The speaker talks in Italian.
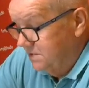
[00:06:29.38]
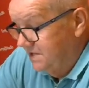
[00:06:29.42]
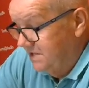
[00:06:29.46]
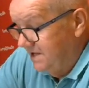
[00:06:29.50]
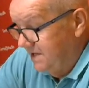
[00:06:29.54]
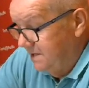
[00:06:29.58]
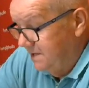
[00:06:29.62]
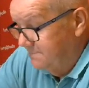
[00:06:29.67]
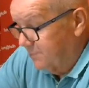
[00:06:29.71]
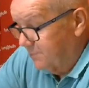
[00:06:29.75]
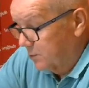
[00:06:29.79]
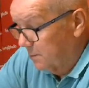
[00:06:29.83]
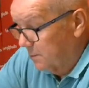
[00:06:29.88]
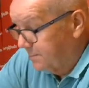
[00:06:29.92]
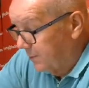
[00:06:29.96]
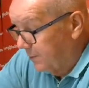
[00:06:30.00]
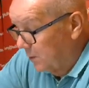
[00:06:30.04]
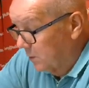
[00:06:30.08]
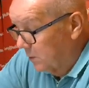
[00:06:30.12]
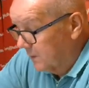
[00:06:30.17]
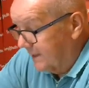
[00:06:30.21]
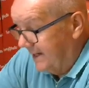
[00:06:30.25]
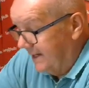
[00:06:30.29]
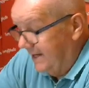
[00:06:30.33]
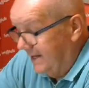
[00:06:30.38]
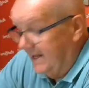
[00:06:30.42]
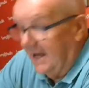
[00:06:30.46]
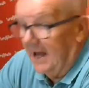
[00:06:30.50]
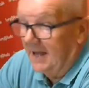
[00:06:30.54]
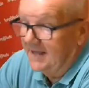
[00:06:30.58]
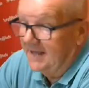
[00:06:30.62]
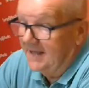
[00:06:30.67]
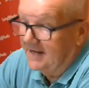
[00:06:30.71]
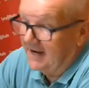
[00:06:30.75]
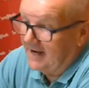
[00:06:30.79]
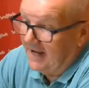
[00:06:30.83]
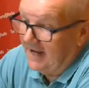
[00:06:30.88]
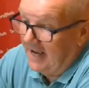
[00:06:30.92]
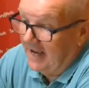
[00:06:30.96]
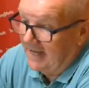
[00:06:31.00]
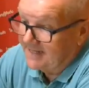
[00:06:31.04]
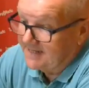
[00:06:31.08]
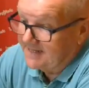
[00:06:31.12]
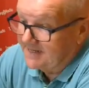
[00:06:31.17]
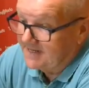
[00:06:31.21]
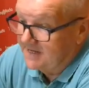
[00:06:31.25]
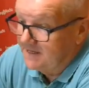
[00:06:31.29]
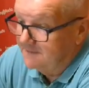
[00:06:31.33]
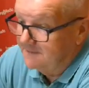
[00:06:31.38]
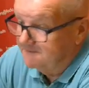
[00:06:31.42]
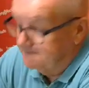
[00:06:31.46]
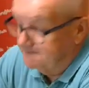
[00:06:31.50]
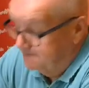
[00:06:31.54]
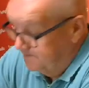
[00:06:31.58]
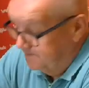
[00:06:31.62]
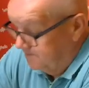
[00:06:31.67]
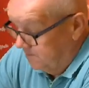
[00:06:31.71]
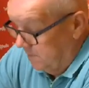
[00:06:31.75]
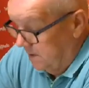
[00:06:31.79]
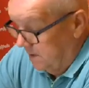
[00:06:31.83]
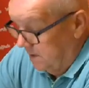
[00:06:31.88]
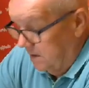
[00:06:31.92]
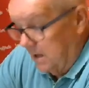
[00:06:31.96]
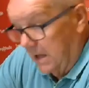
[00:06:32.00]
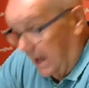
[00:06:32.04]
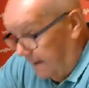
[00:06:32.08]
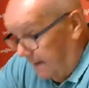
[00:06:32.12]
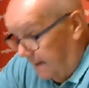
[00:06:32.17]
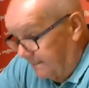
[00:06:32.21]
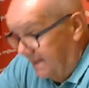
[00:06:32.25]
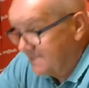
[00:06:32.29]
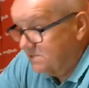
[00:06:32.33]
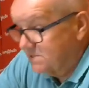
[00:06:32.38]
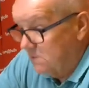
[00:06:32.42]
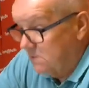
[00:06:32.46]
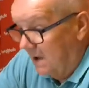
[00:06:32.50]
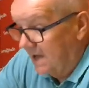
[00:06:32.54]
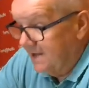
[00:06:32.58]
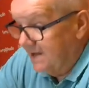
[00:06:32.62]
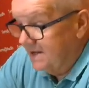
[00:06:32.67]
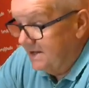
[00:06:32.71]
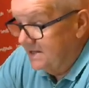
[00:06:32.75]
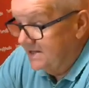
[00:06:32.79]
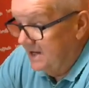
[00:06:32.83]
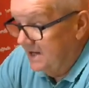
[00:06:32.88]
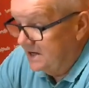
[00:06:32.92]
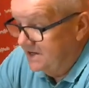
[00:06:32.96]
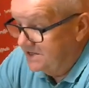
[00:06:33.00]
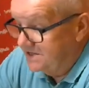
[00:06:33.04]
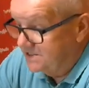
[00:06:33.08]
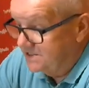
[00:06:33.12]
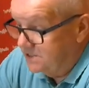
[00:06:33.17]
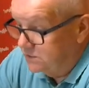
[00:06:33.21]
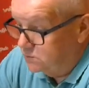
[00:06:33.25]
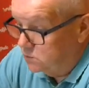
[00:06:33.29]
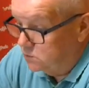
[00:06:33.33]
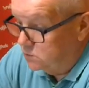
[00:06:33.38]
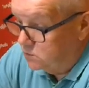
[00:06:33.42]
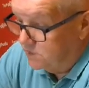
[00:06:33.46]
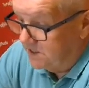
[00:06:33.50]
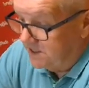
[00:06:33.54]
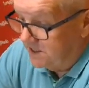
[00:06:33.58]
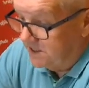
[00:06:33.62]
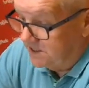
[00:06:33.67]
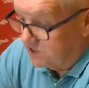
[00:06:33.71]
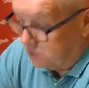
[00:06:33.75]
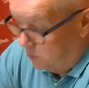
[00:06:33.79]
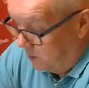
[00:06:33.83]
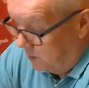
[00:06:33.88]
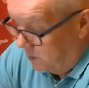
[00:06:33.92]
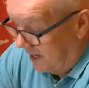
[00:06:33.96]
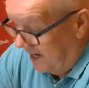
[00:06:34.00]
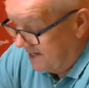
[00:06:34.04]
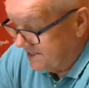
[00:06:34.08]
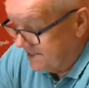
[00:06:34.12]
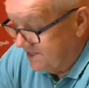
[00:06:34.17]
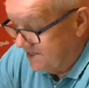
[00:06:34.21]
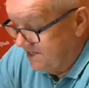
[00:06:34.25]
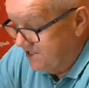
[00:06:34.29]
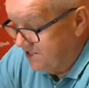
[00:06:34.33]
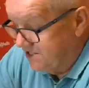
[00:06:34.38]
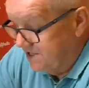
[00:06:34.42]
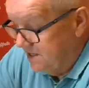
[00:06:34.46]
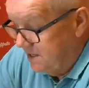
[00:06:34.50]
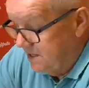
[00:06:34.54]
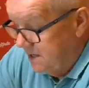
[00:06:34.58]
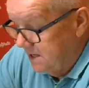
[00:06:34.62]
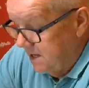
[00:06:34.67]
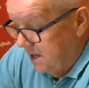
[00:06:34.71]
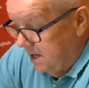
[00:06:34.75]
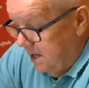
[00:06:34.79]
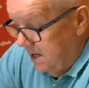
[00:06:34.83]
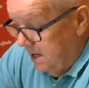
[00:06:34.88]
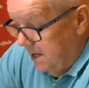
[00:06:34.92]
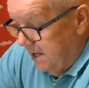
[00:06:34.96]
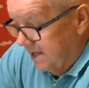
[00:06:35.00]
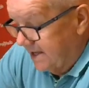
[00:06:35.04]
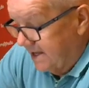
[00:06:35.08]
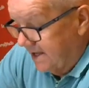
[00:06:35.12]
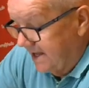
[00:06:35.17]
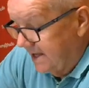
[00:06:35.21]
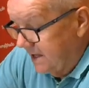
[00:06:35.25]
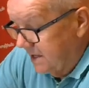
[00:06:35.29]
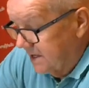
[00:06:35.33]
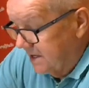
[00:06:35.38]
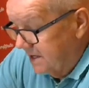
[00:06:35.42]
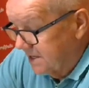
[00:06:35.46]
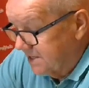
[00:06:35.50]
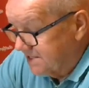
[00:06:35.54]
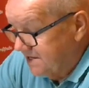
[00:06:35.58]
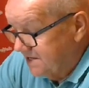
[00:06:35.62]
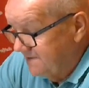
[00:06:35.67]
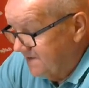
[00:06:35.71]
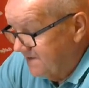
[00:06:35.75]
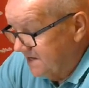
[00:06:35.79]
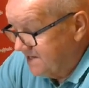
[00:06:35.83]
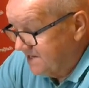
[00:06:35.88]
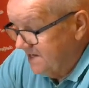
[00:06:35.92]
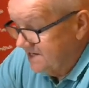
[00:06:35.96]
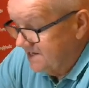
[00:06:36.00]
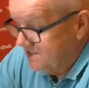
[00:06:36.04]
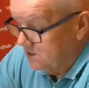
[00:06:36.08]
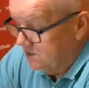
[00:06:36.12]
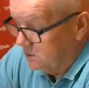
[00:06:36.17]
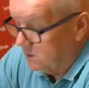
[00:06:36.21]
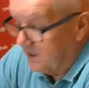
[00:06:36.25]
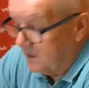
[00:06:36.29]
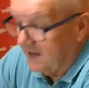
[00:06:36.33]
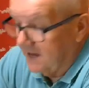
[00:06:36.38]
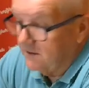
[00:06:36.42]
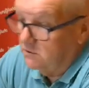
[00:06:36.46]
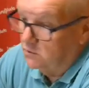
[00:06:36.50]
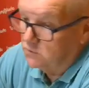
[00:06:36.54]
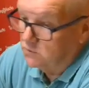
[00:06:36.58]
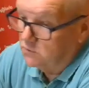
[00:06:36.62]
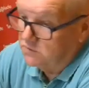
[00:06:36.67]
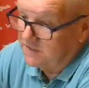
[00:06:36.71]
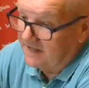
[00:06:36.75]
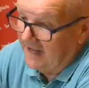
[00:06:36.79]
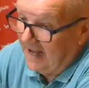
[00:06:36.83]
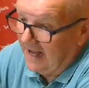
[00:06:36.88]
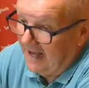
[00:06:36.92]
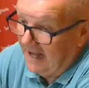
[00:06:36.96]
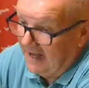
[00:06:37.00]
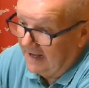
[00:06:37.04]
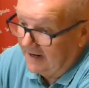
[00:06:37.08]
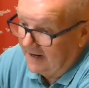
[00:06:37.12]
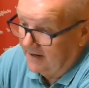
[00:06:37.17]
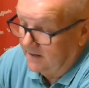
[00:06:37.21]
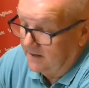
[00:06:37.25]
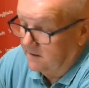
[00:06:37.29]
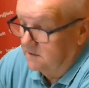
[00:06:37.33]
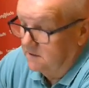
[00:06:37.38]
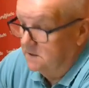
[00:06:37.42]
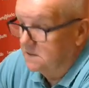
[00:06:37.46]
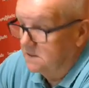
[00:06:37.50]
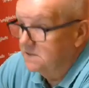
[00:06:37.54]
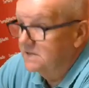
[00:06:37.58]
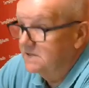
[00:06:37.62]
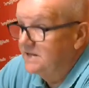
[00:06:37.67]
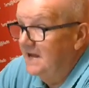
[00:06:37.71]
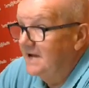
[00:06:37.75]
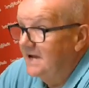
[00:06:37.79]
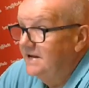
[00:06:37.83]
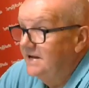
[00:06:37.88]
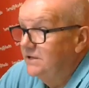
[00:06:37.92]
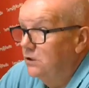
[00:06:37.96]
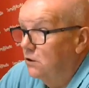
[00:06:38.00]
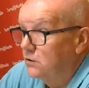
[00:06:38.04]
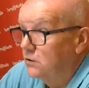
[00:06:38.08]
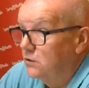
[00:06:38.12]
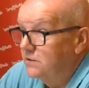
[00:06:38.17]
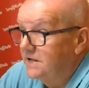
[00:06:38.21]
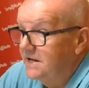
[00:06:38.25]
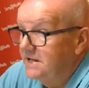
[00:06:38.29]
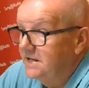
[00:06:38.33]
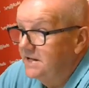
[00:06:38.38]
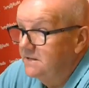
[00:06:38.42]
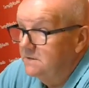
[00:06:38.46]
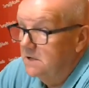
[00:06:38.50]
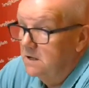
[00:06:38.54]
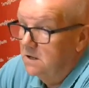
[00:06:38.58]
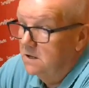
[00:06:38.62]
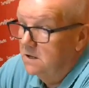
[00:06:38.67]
di proporre ai ragazzi, a mezzo anche degli istituti scolastici, che eh, si facessero raccontare dai nonni